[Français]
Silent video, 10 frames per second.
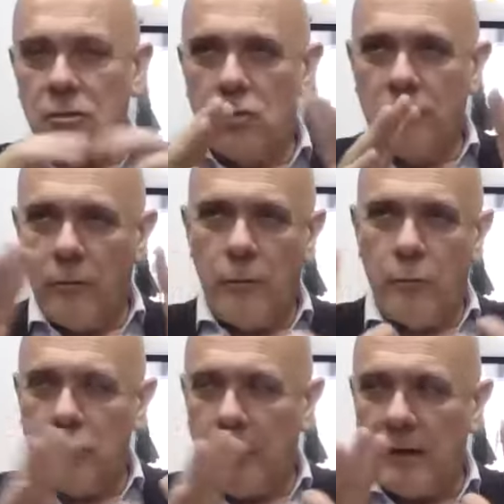parce que je,
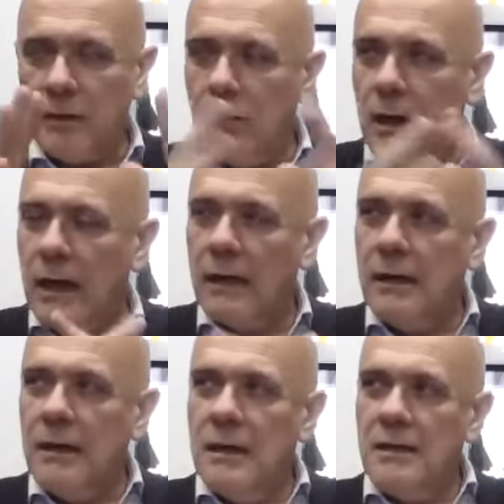je vais partir de là,
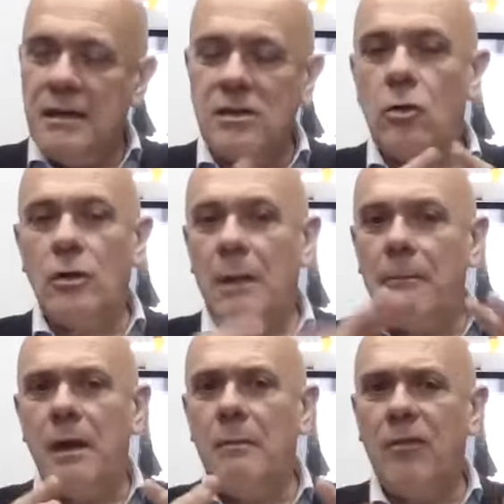c'est ce que l'on
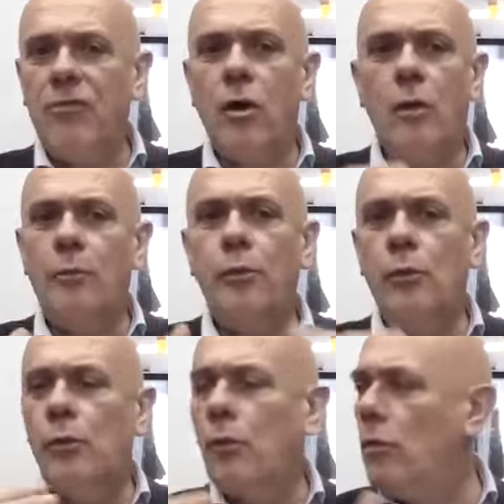appelle parfois un
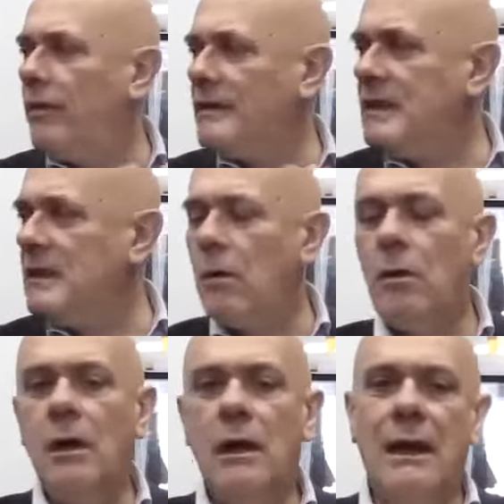peu euh,
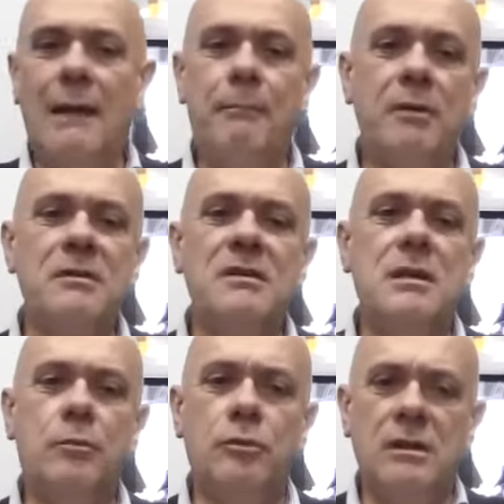facilement la
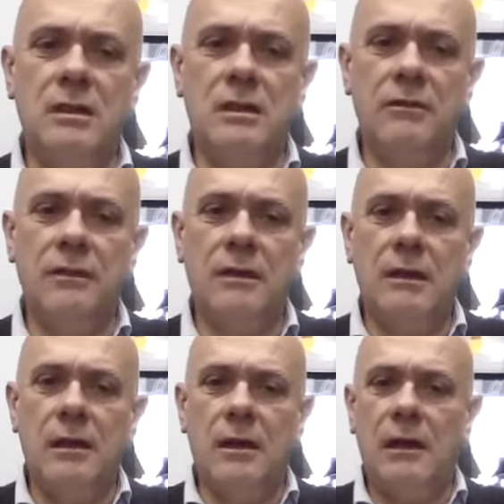pensée positive.
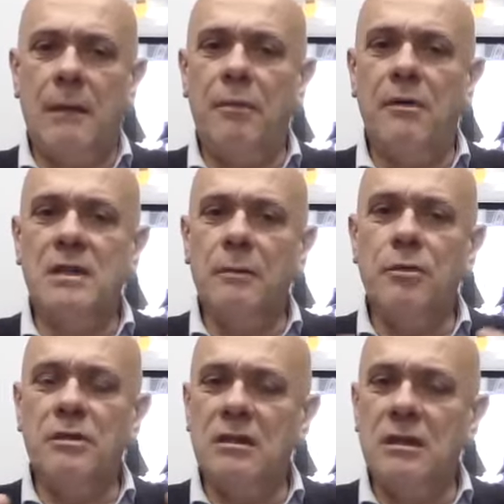La pensée
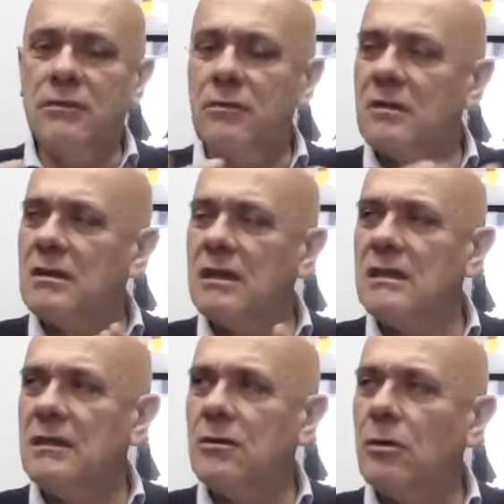positive, c'est
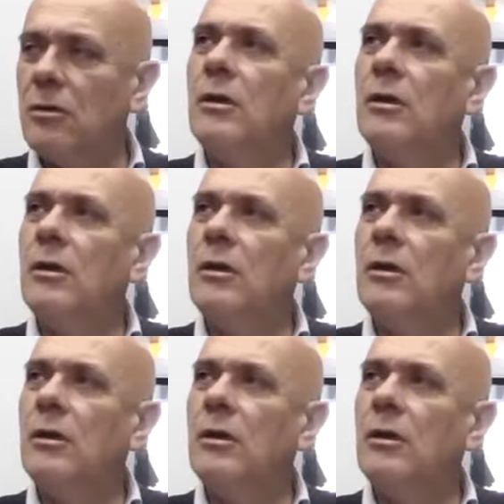cette